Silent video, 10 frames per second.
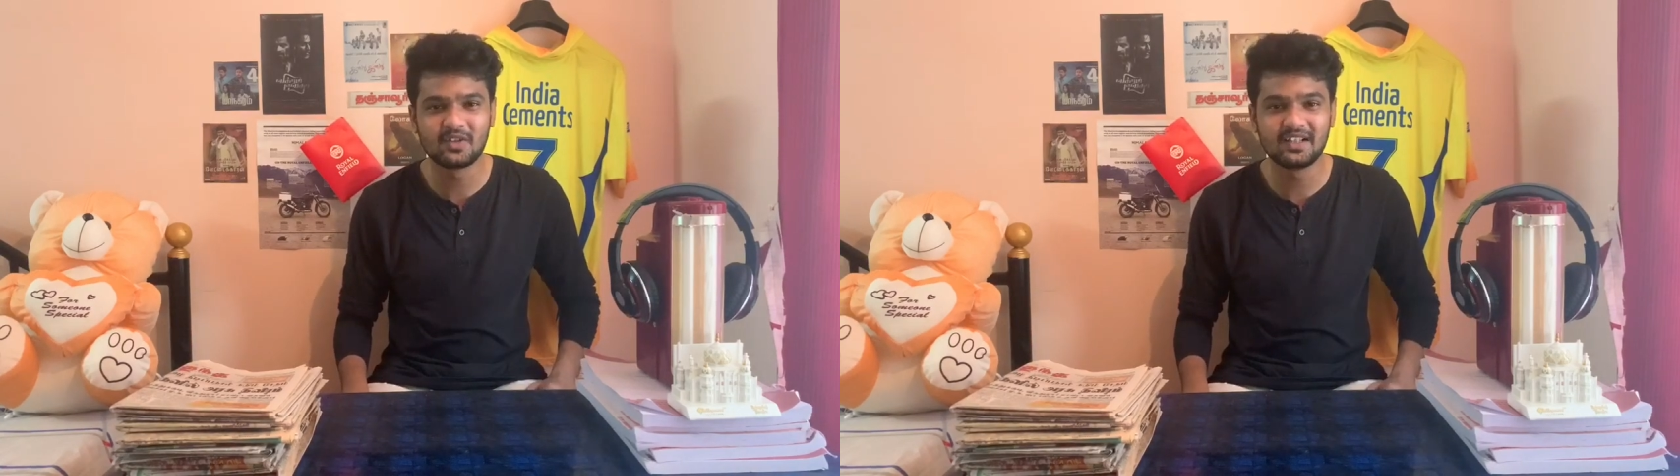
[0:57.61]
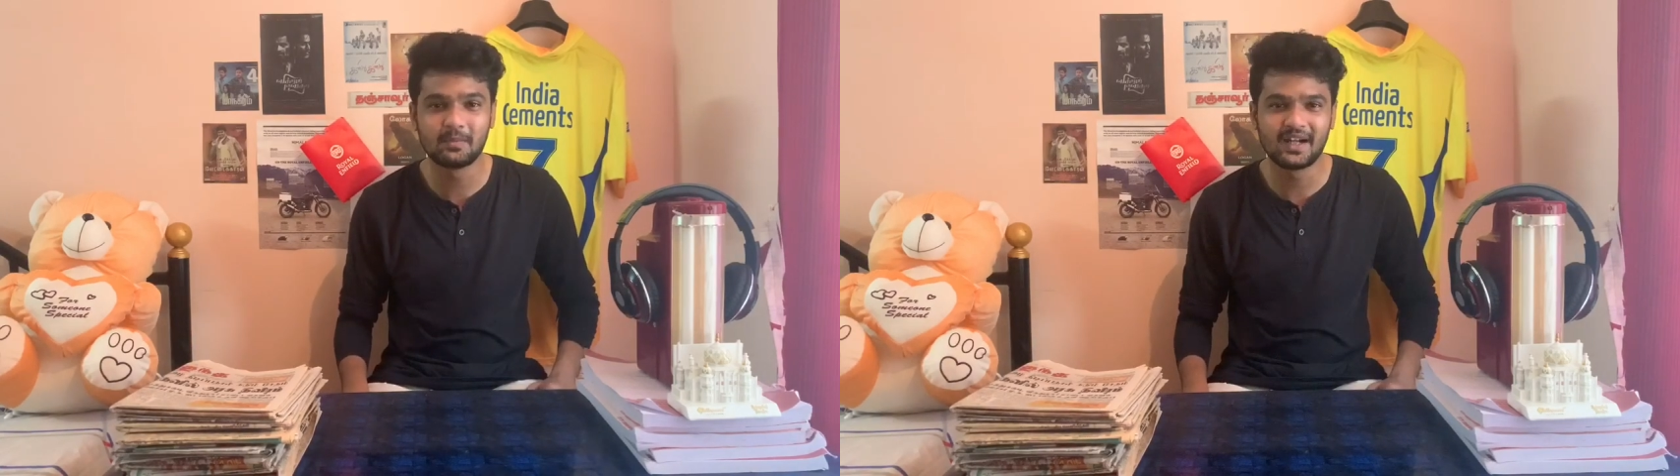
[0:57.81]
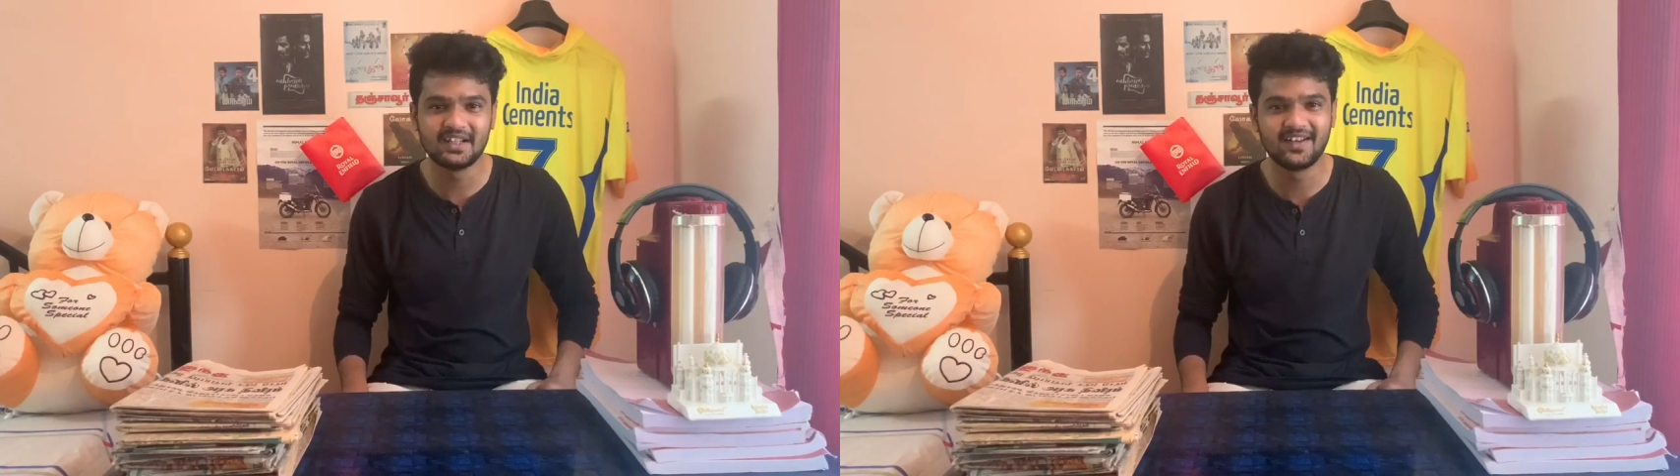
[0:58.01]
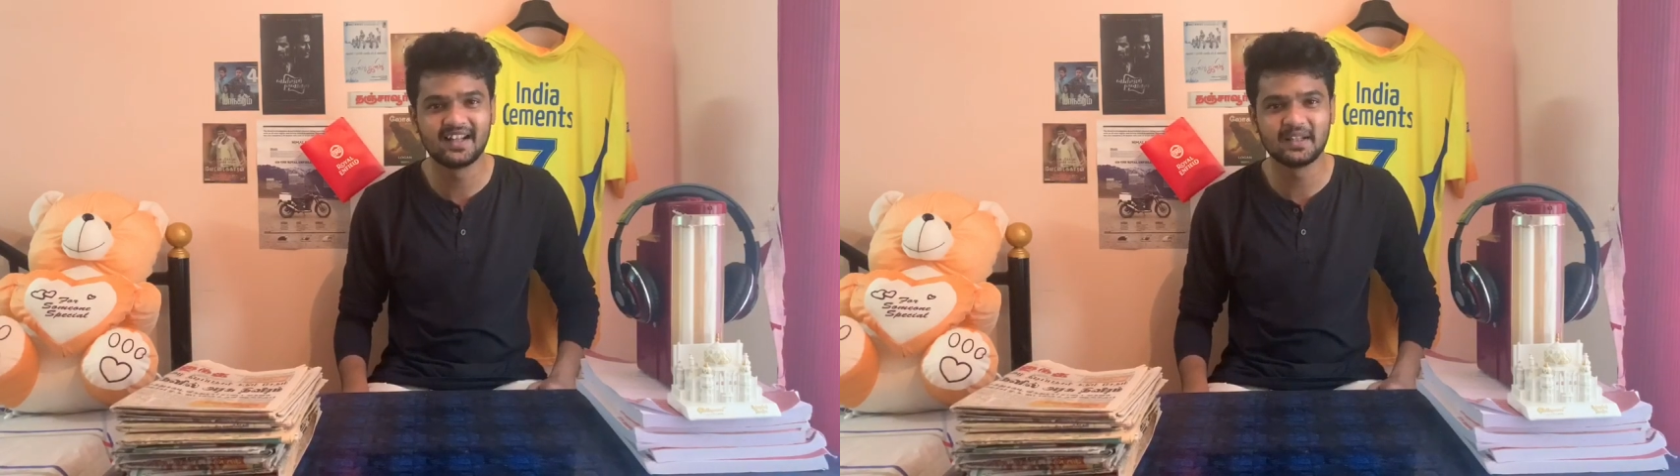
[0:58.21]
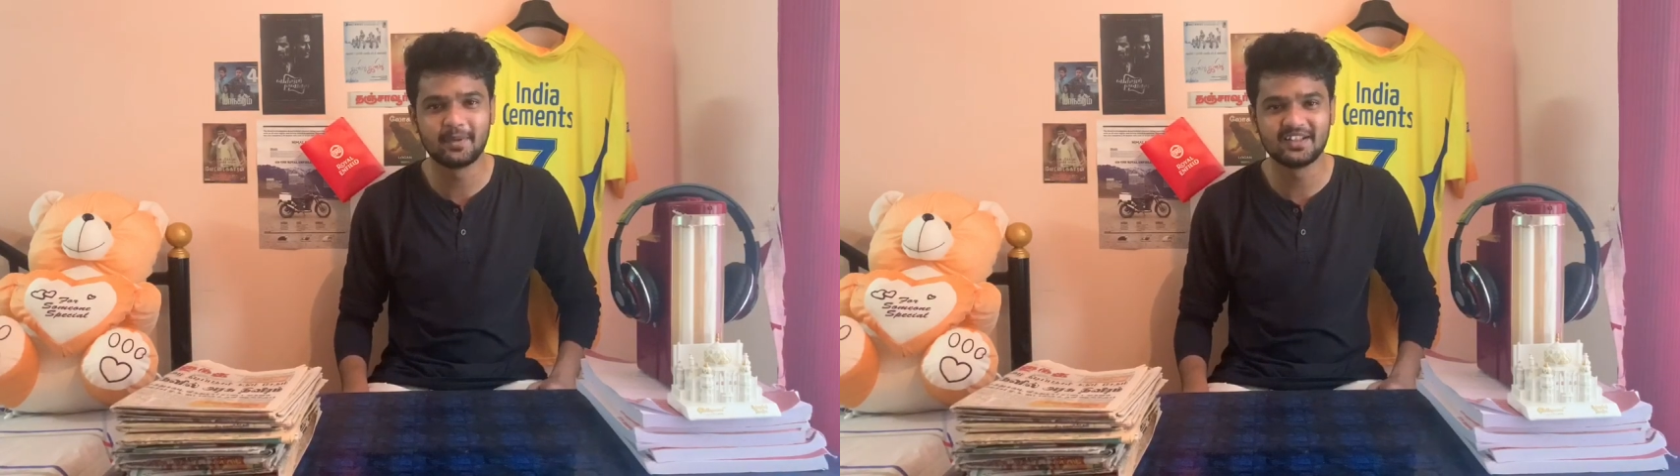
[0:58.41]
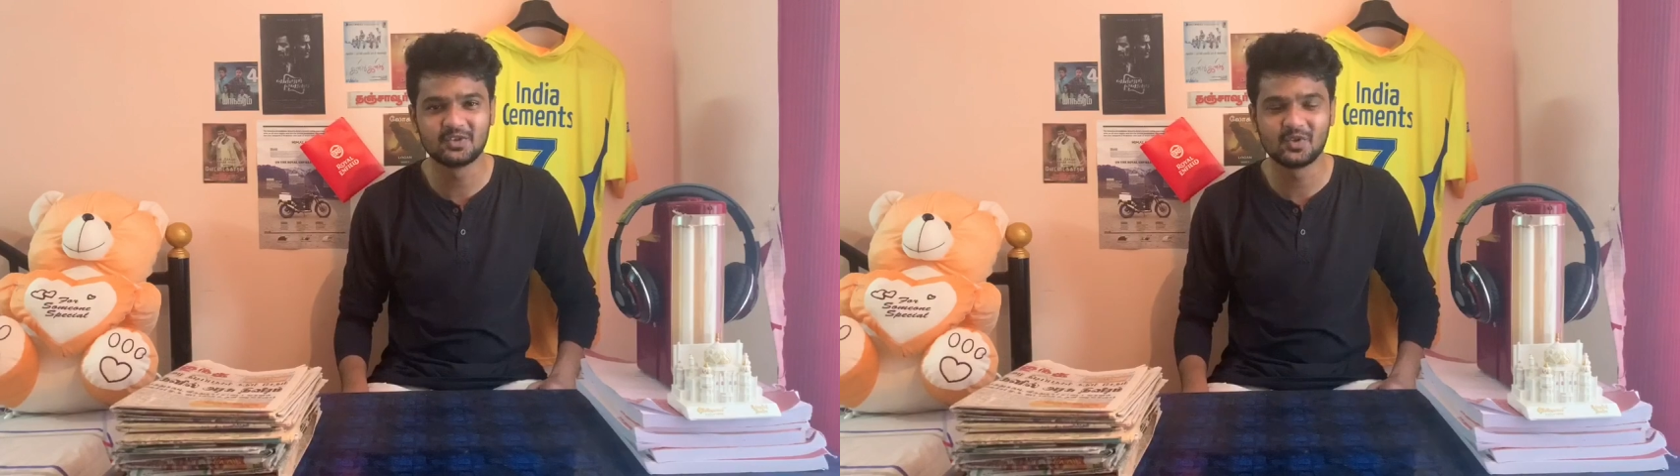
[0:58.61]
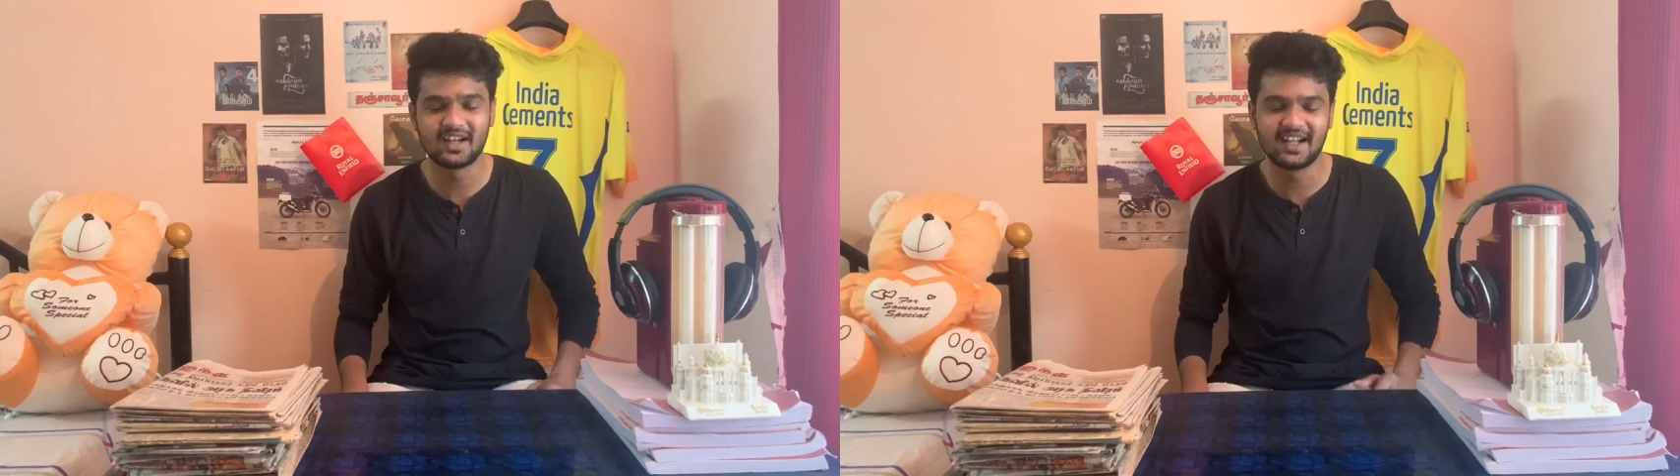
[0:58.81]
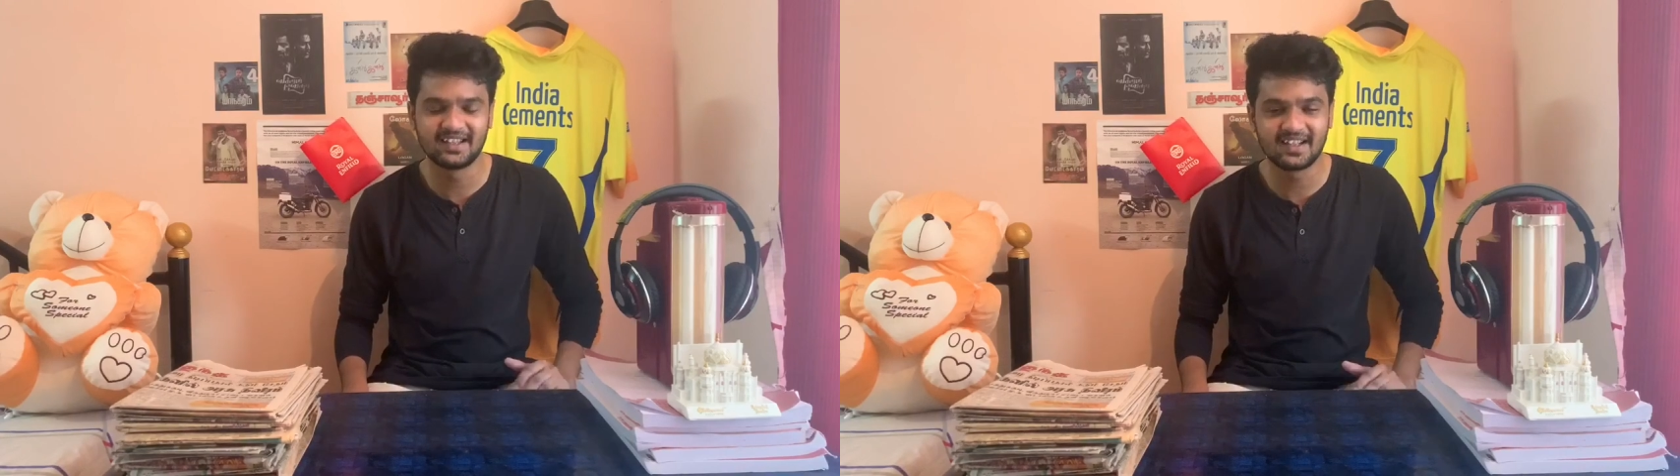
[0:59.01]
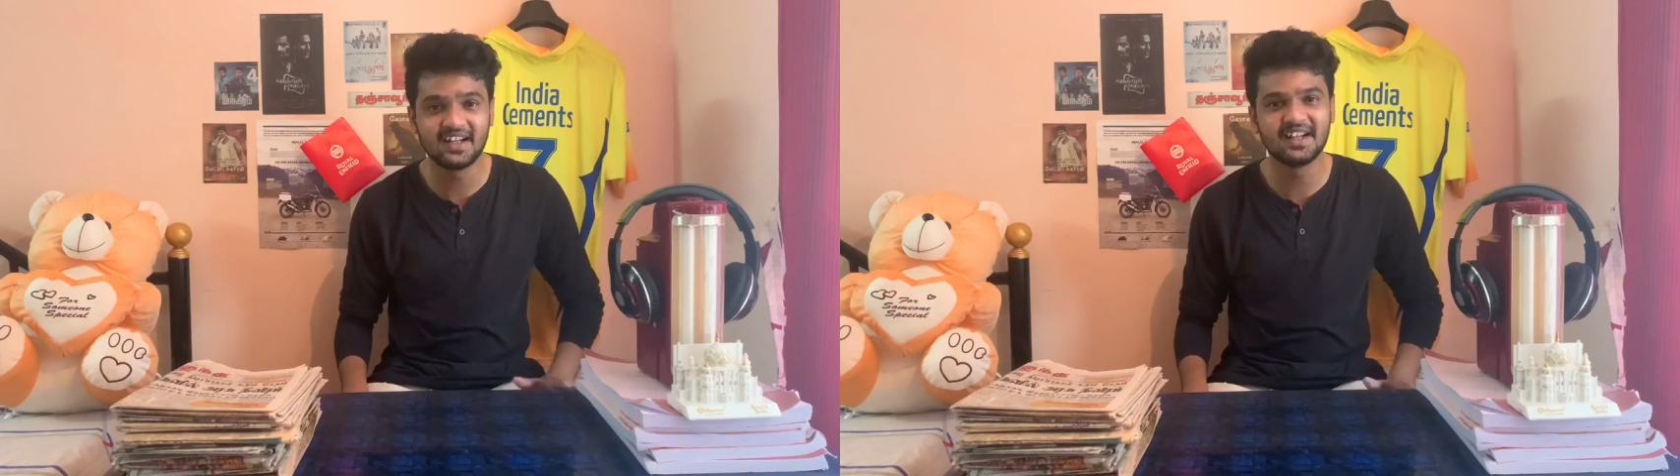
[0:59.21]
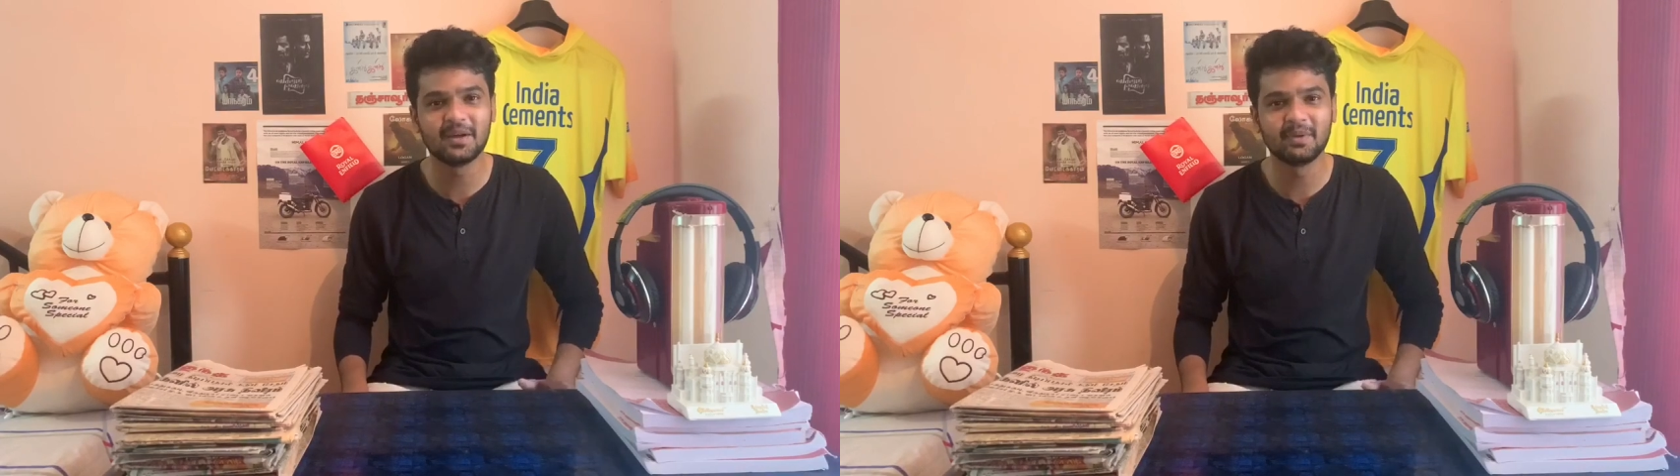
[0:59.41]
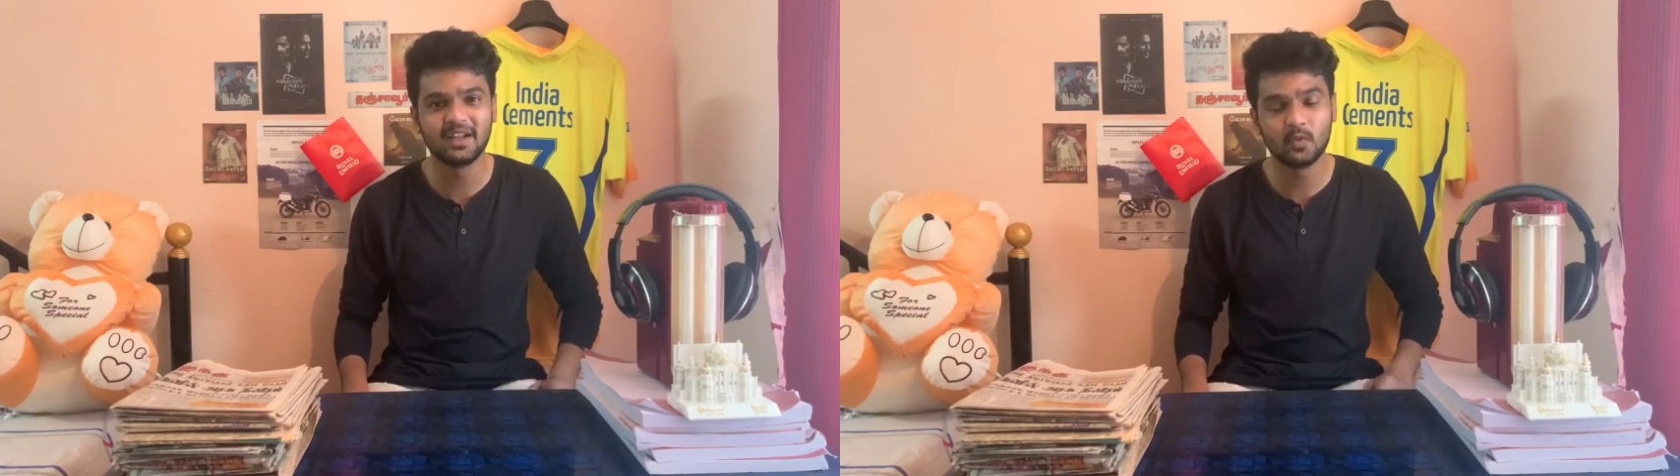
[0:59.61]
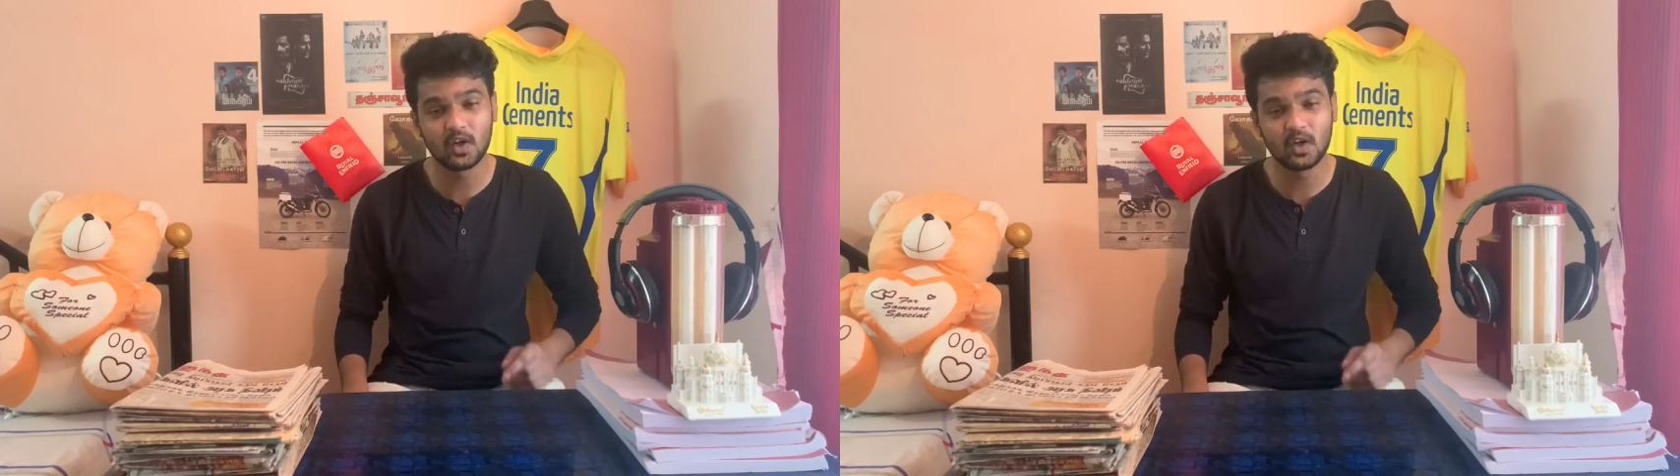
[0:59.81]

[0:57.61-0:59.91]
சொல்லுவாங்க இல்லை பாதி வேலை நான் தான் பார்த்தேன்னு சொல்லுவாங்க அதெல்லாம் கண்டுக்காம